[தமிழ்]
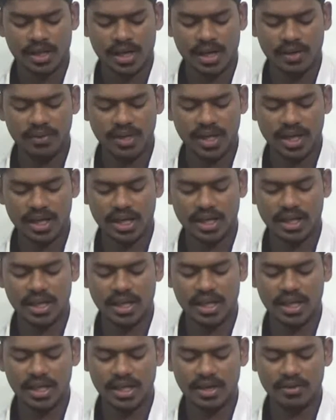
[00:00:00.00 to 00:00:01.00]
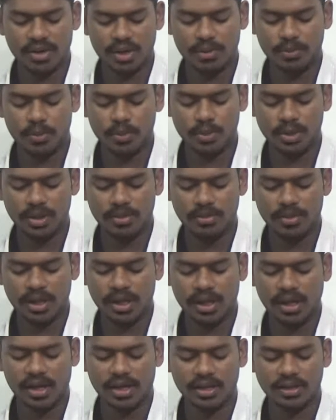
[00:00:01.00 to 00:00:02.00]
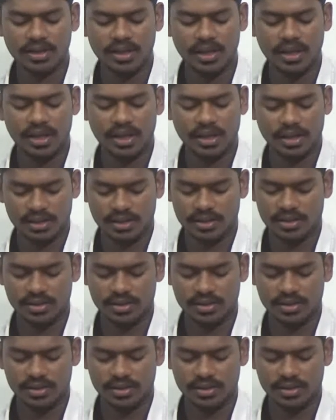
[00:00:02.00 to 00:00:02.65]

கவி அரங்கேறியவர் பொதிமலை அகத்தியர்